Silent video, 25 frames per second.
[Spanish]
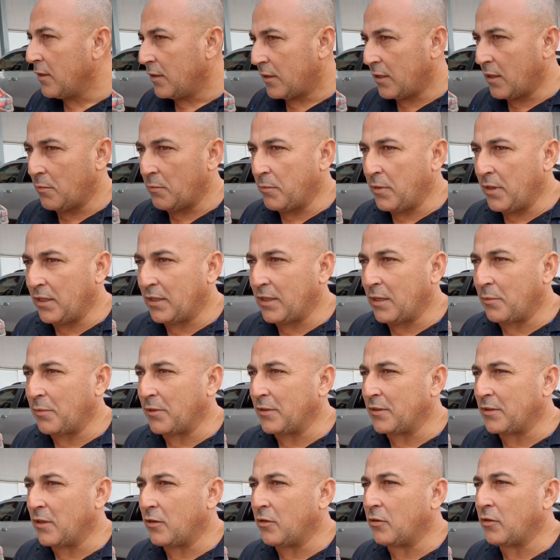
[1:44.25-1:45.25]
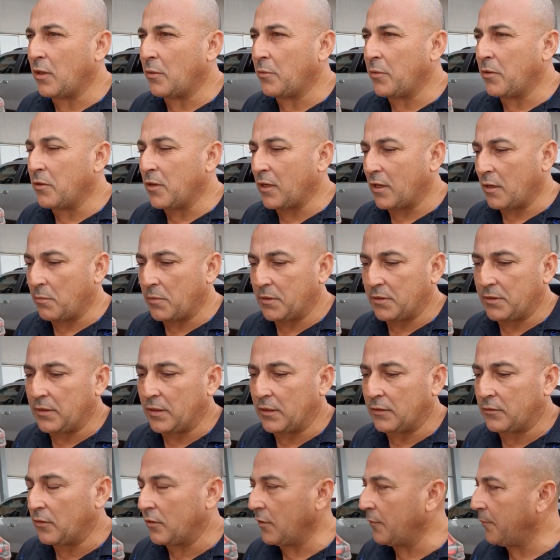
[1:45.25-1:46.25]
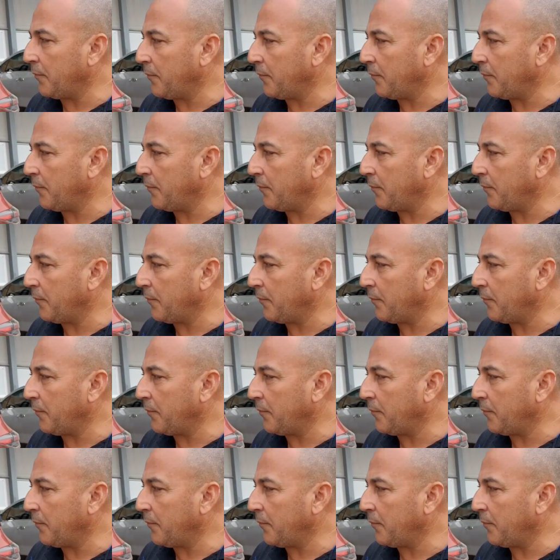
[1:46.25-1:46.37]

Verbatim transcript: También está pensado también una capacitación. En ese